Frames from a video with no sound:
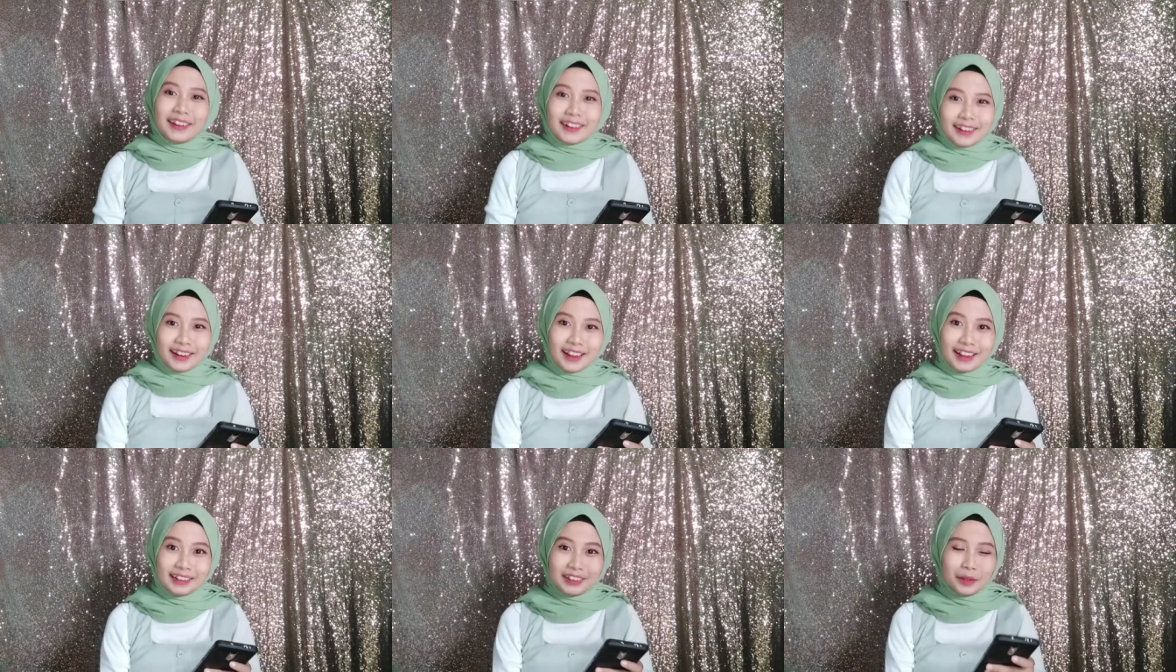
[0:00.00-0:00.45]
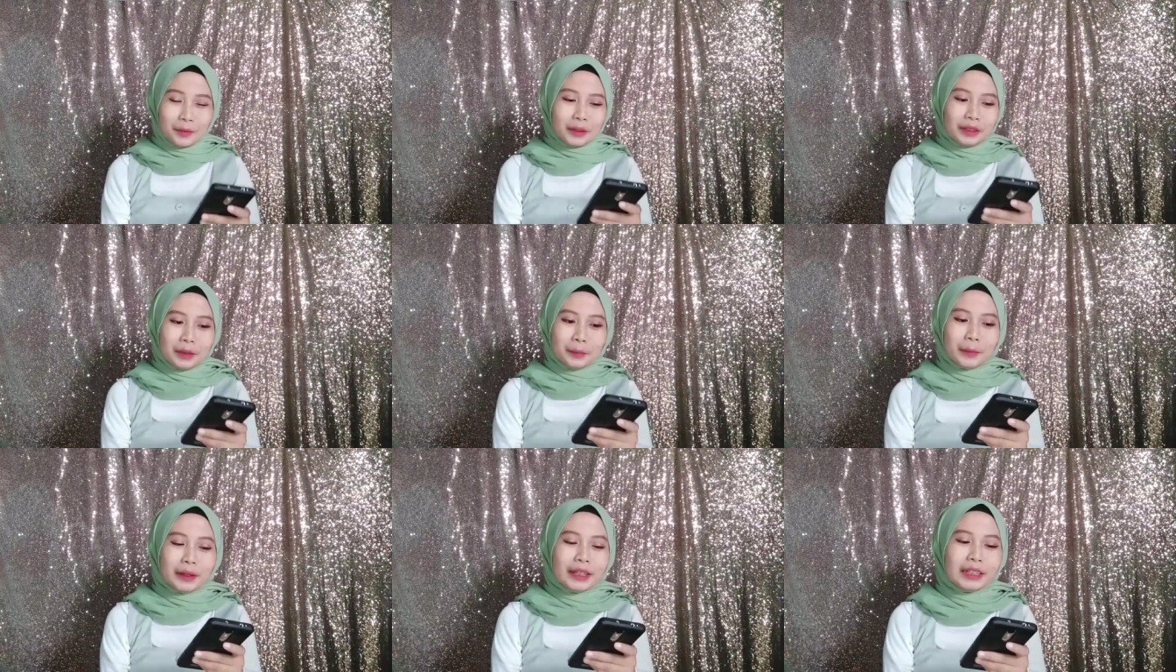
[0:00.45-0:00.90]
Nah
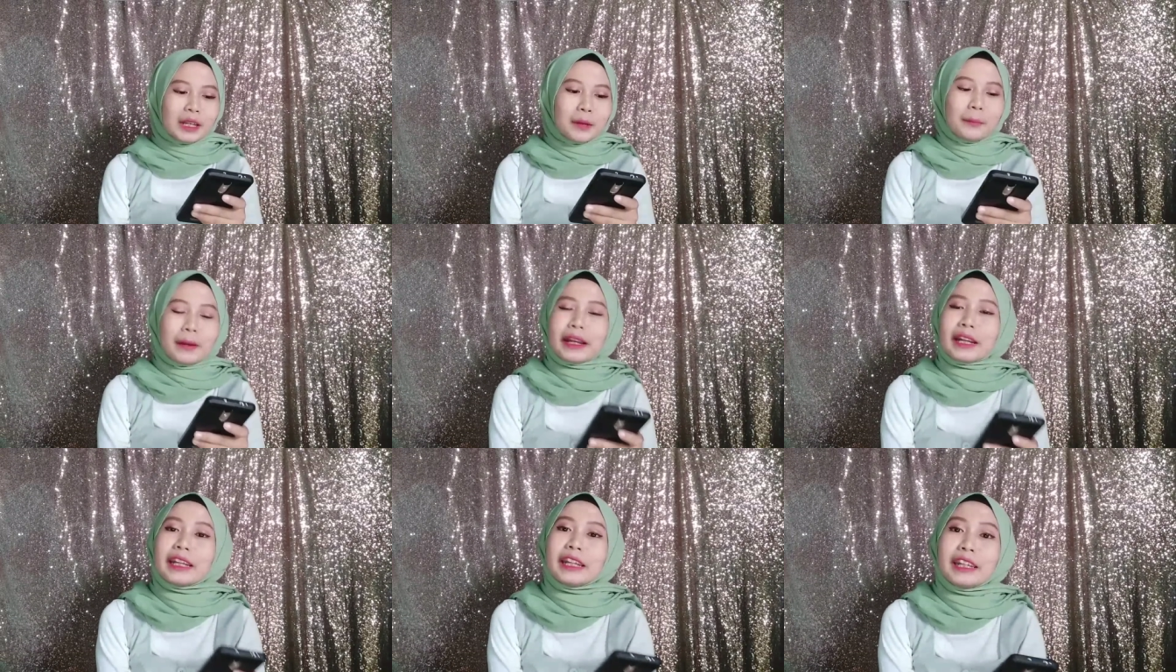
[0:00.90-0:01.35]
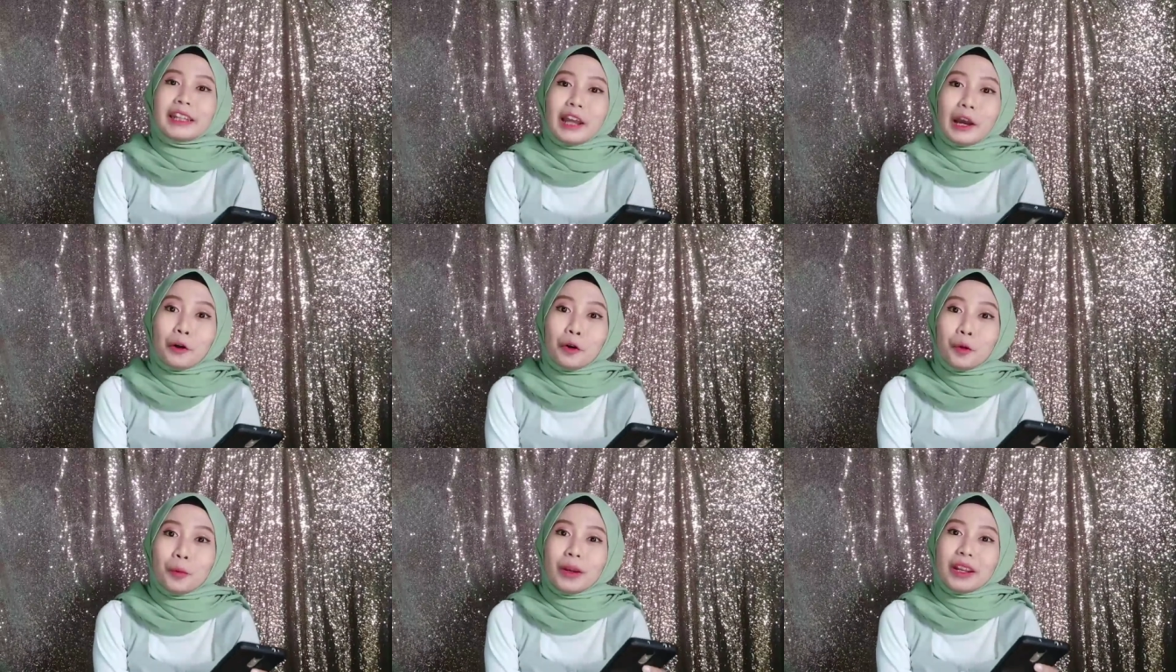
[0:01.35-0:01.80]
teman-teman kemarin ini
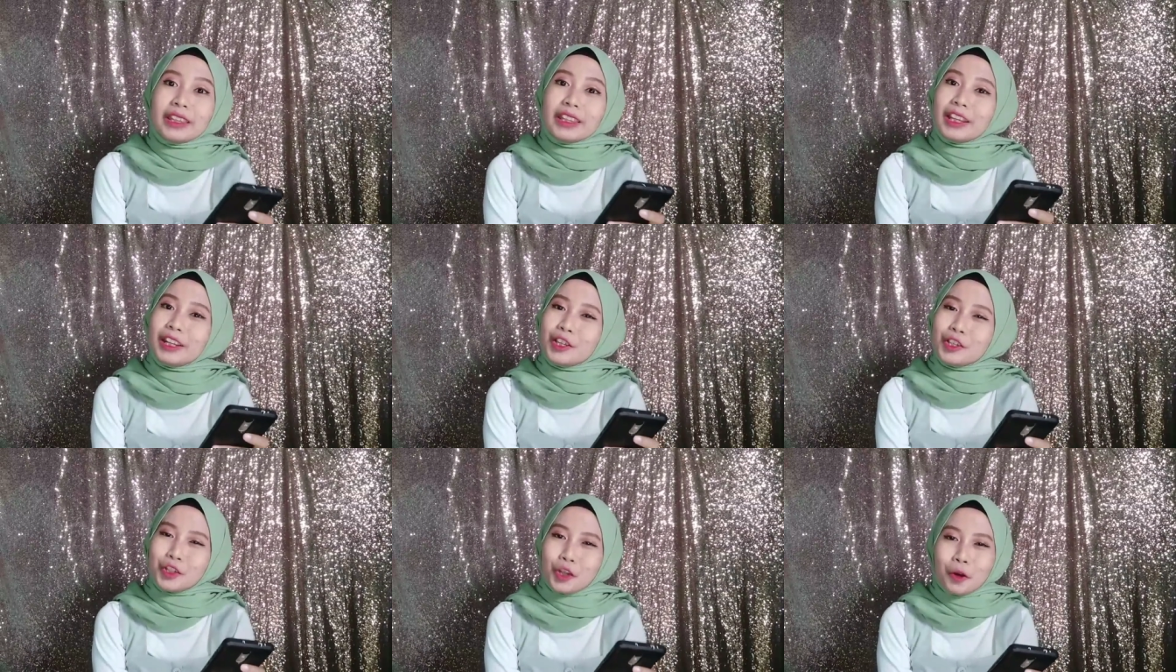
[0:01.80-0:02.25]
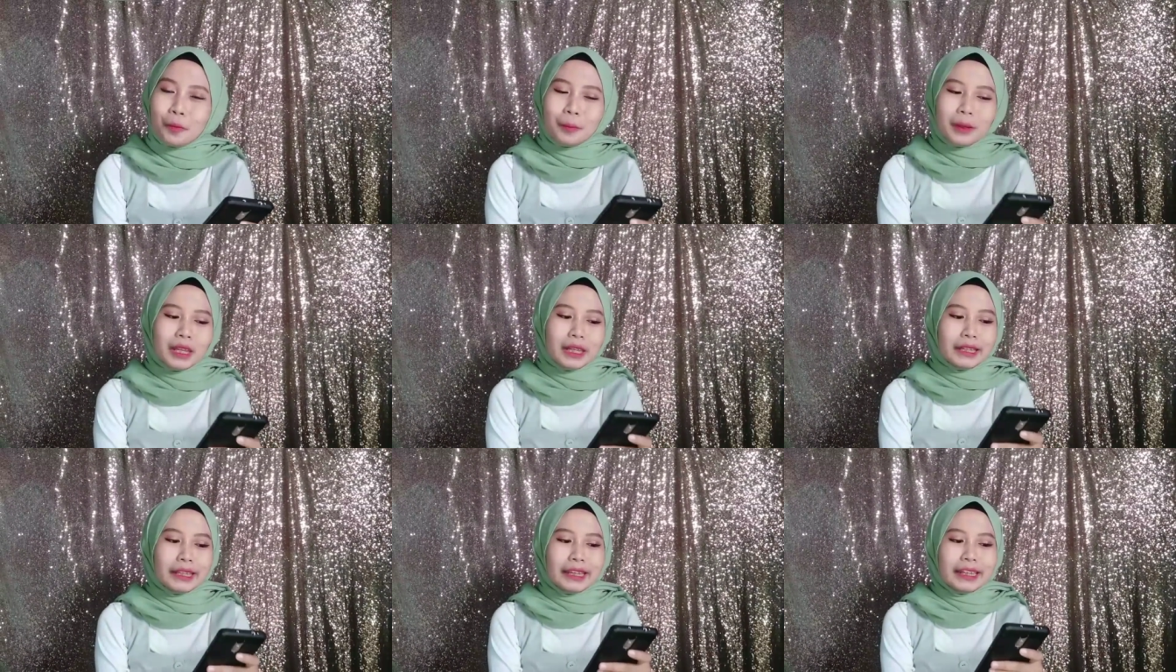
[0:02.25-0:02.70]
aku belinya di
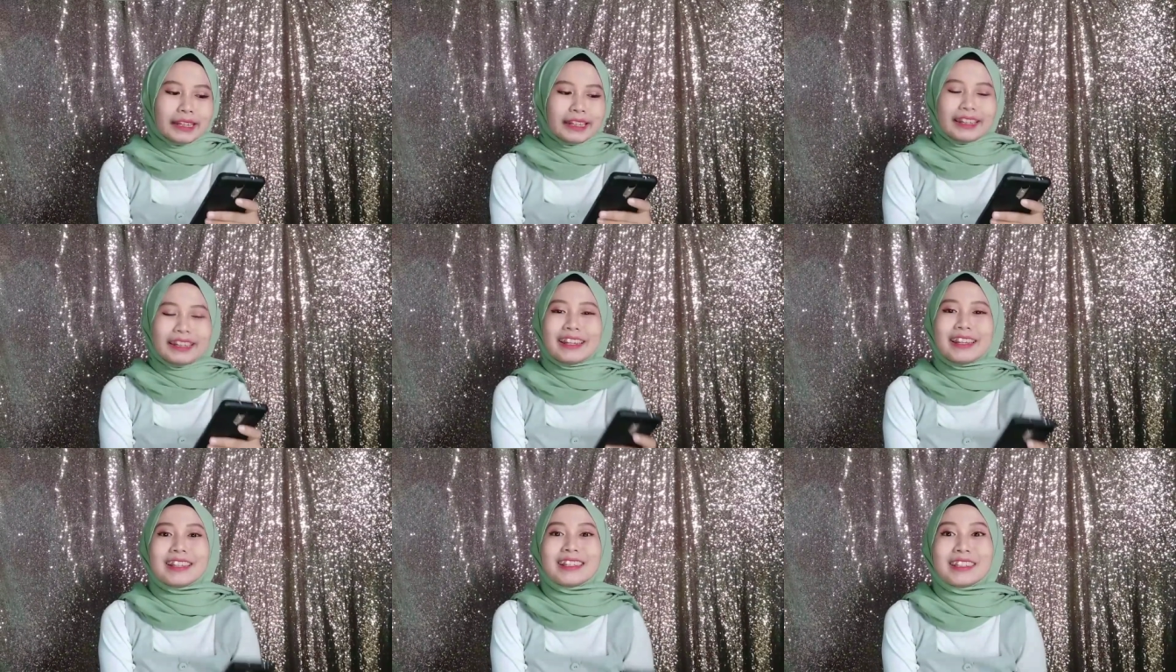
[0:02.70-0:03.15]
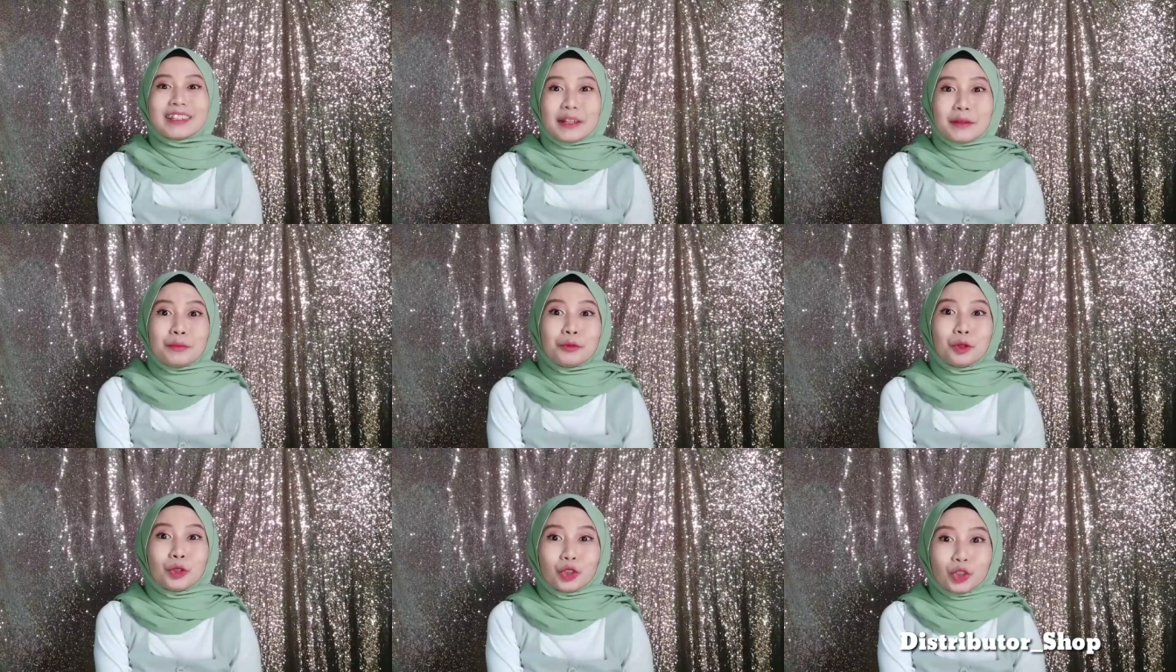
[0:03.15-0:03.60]
Shopee nih Di
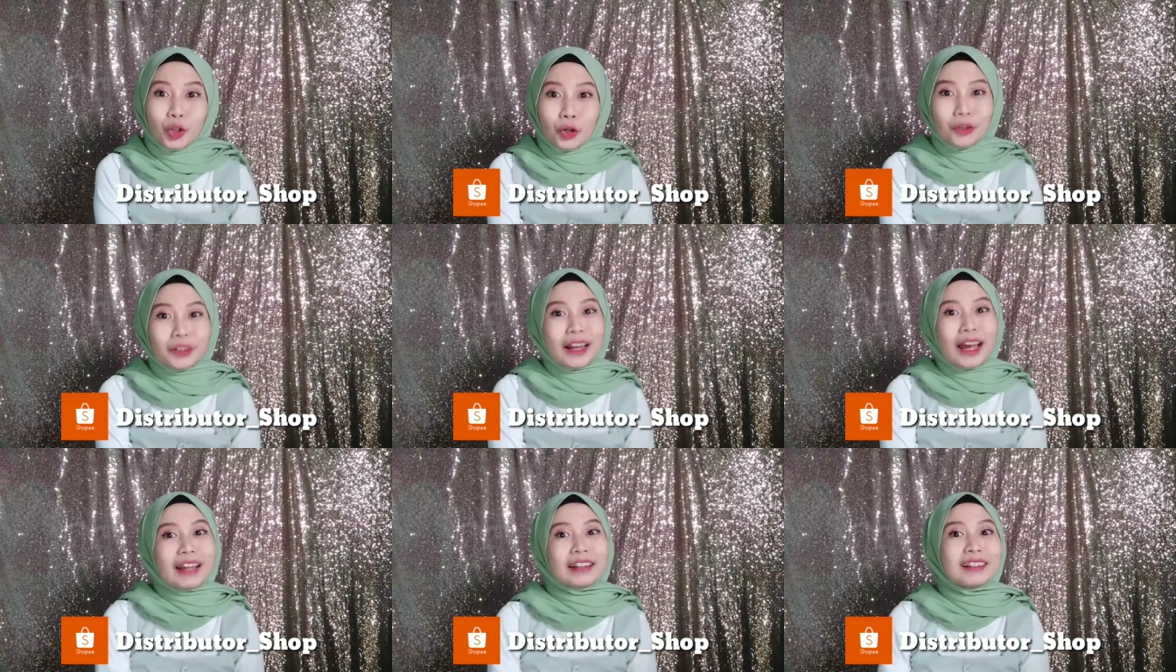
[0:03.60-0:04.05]
distributor